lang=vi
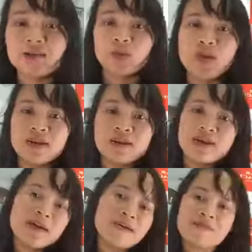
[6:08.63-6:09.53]
tuyến,
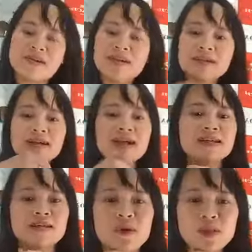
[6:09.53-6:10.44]
và như thế thì các anh
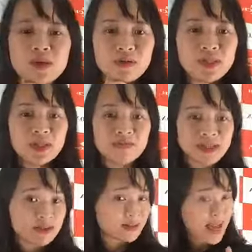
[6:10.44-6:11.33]
chị hoàn toàn có thể kiểm tra
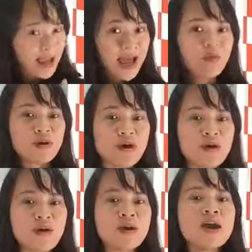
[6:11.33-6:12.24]
được giá cả của
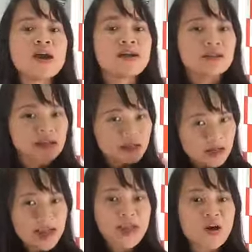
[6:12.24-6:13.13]
nó.
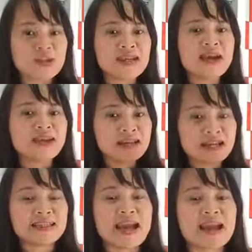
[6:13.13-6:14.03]
Để nói rằng
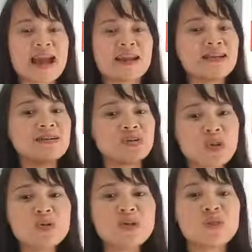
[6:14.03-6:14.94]
khi giá cả đã được
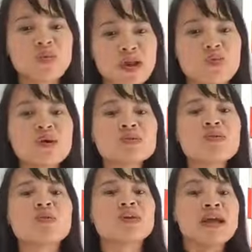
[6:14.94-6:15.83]
chốt trên toàn quốc
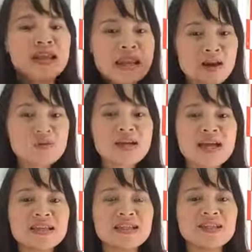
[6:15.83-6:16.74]
rồi, nếu như các
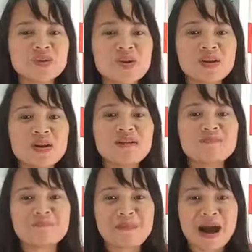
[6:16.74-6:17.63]
anh chị chốt
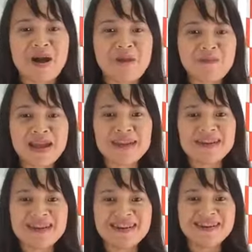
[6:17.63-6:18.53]
đơn bằng comment
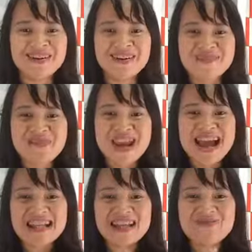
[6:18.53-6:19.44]
ở buổi
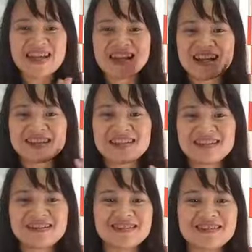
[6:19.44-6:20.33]
livestream này thì các anh chị sẽ
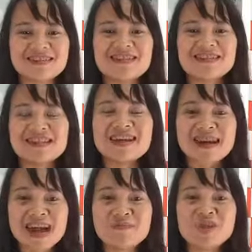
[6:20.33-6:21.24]
được được nhận
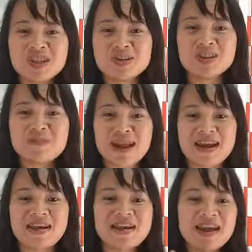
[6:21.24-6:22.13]
ngay một triệu tiền mặt
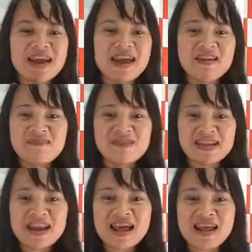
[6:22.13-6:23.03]
ạ. Em phải
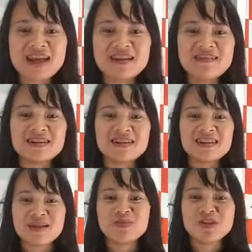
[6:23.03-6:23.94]
nhắc lại ạ, được nhận
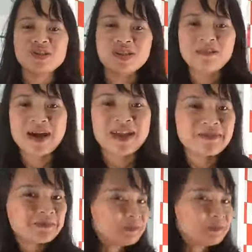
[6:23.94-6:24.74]
ngay một triệu tiền mặt ạ.